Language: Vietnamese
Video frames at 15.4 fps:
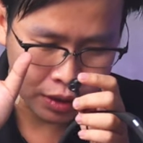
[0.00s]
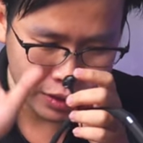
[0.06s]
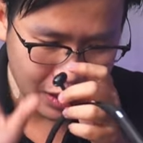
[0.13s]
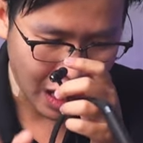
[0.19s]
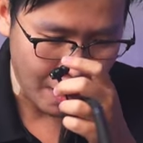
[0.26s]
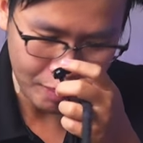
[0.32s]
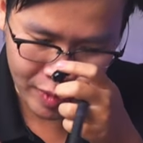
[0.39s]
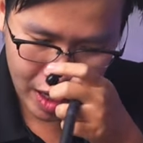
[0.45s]

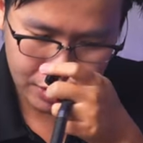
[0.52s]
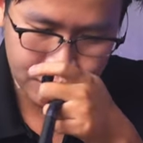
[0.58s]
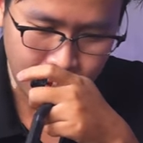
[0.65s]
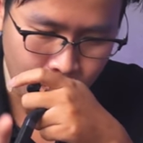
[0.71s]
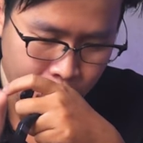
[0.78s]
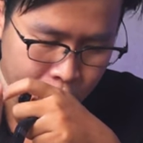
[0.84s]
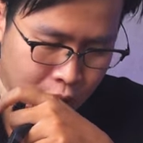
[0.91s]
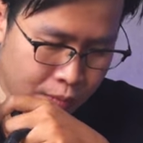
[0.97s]
cảm giác
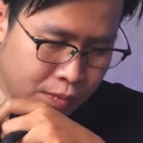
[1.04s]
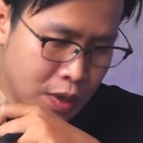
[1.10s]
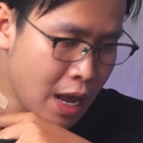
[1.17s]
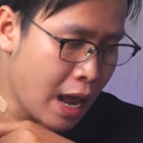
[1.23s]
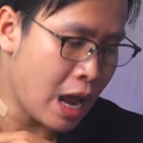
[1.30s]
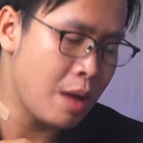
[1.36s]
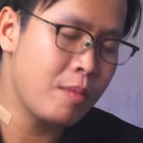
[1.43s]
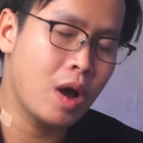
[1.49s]
trong cái tầm
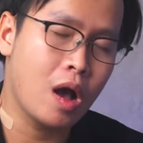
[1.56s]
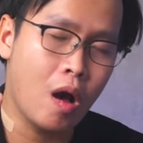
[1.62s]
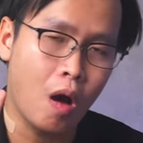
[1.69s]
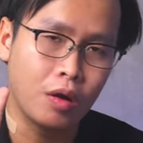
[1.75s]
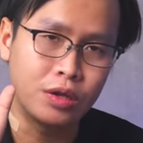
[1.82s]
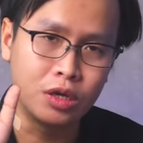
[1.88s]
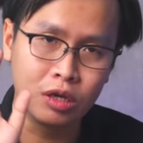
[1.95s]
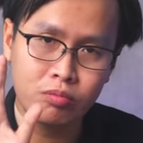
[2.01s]
giá mà
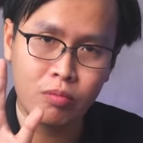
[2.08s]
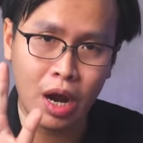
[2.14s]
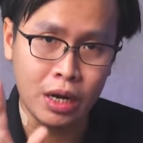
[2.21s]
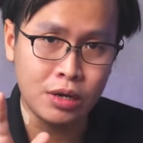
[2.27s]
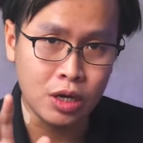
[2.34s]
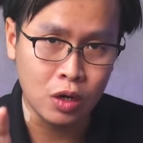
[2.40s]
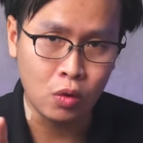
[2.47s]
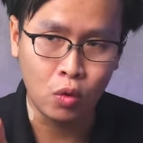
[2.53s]
khoảng dưới
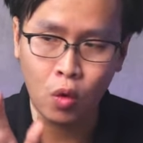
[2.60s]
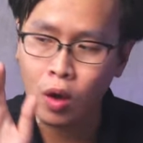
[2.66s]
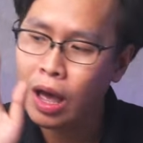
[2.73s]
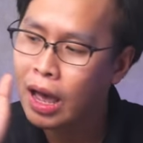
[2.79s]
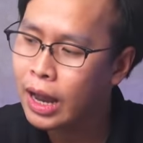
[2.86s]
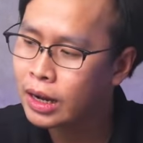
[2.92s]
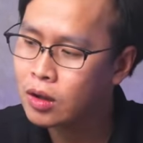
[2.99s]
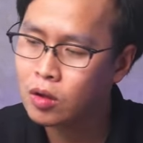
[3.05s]
bảy triệu của
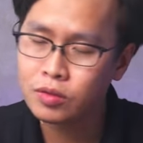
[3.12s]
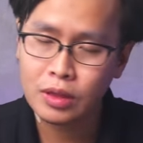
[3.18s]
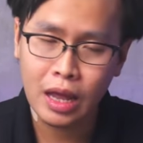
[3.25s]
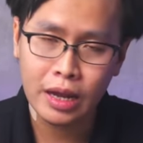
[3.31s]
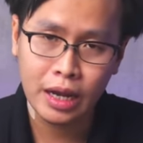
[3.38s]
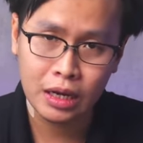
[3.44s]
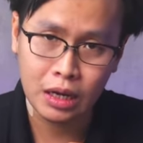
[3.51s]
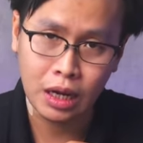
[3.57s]
hai con tai nghe